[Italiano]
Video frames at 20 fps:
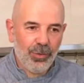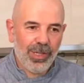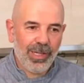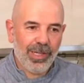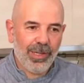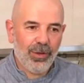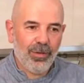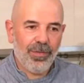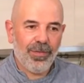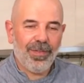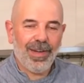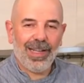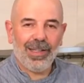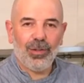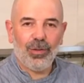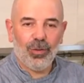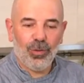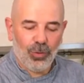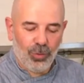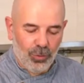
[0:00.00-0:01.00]
che ho
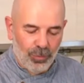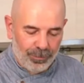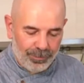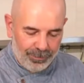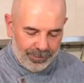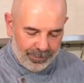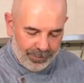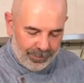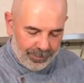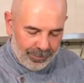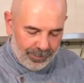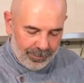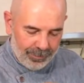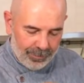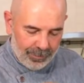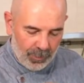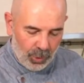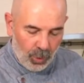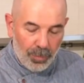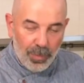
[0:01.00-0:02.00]
fatto come,